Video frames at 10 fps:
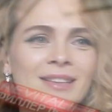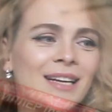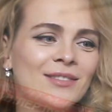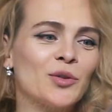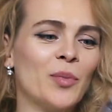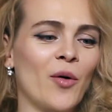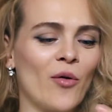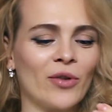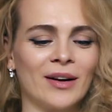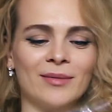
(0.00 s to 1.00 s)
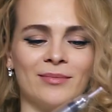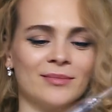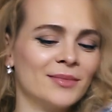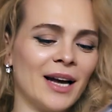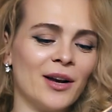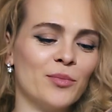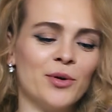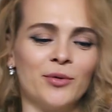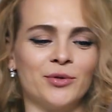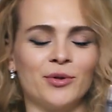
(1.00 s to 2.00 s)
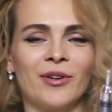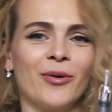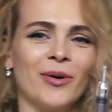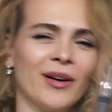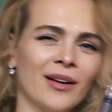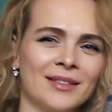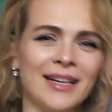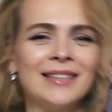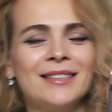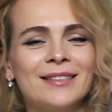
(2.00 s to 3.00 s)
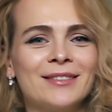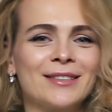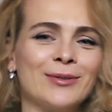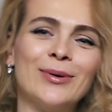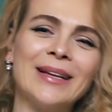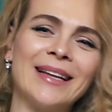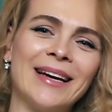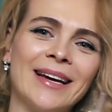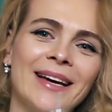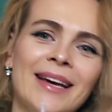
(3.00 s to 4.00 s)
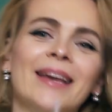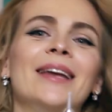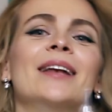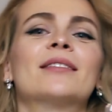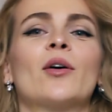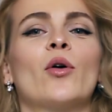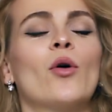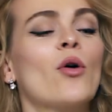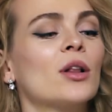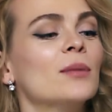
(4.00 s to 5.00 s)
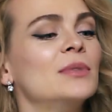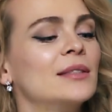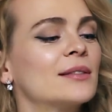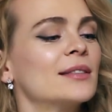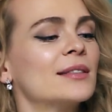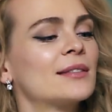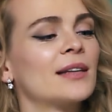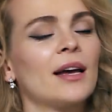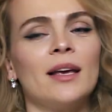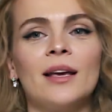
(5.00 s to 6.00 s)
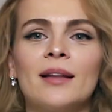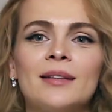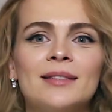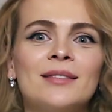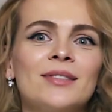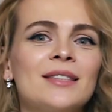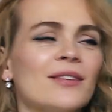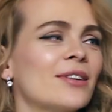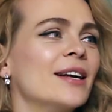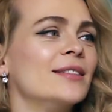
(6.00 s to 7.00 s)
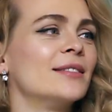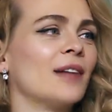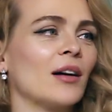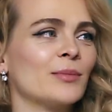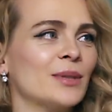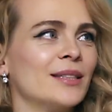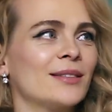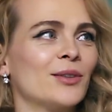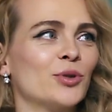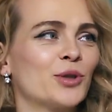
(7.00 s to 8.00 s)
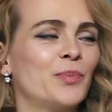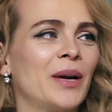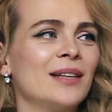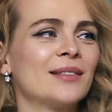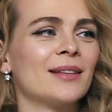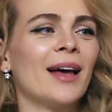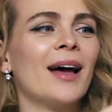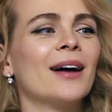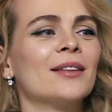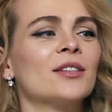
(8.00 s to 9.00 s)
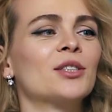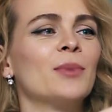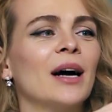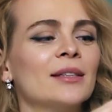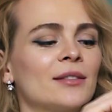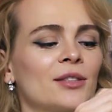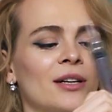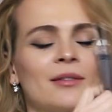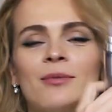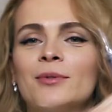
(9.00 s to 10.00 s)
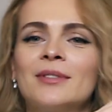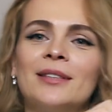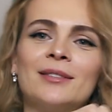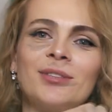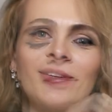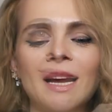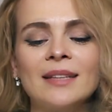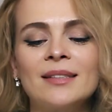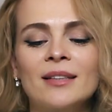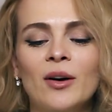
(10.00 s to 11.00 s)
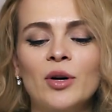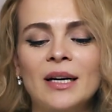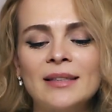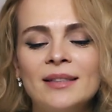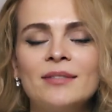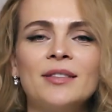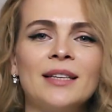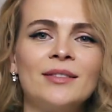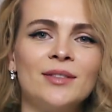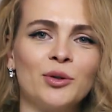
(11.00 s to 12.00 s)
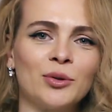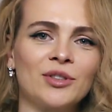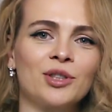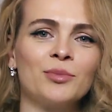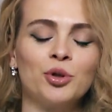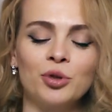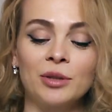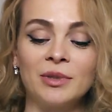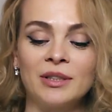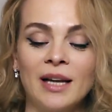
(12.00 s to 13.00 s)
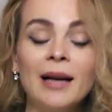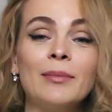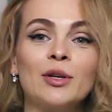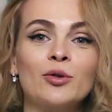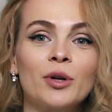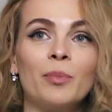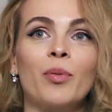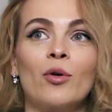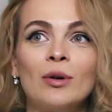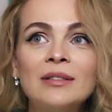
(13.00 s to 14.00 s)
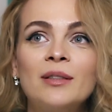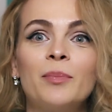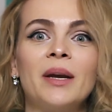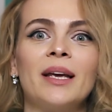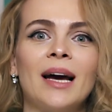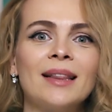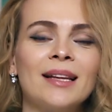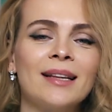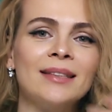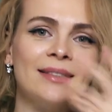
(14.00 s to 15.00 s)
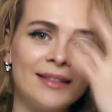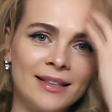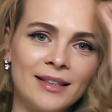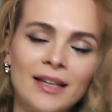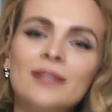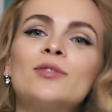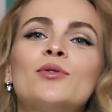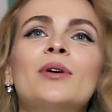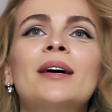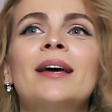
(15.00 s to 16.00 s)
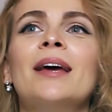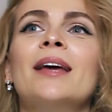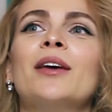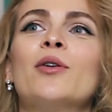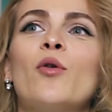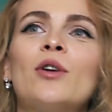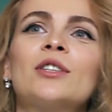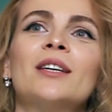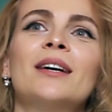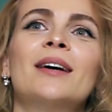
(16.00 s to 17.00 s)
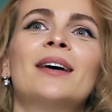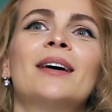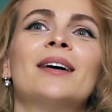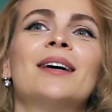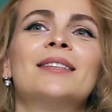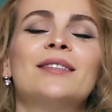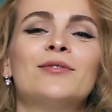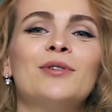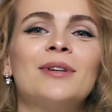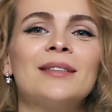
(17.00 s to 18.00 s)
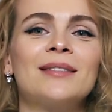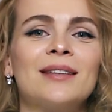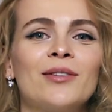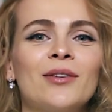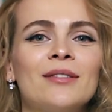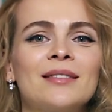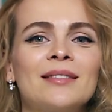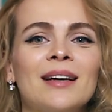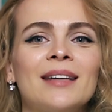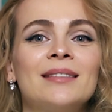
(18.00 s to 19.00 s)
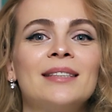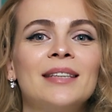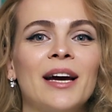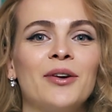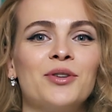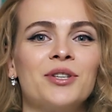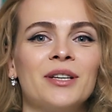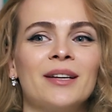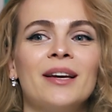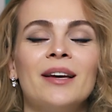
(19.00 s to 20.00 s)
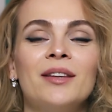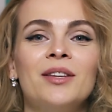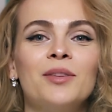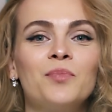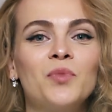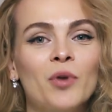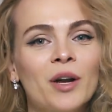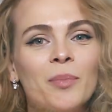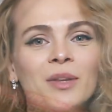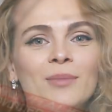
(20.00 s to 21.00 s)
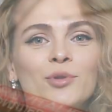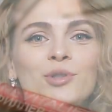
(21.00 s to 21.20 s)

классная упаковка. Я люблю все такое, знаете, инновационное или такое околомедицинское, и это действительно выглядит так. Смотрите, такой шприц, нажимаете так вот здесь. Появляется такой красивый лосьон с жемчужным сиянием, который просто приятно нанести на лицо, и кожа а, от него становится сияющей. Не только потому,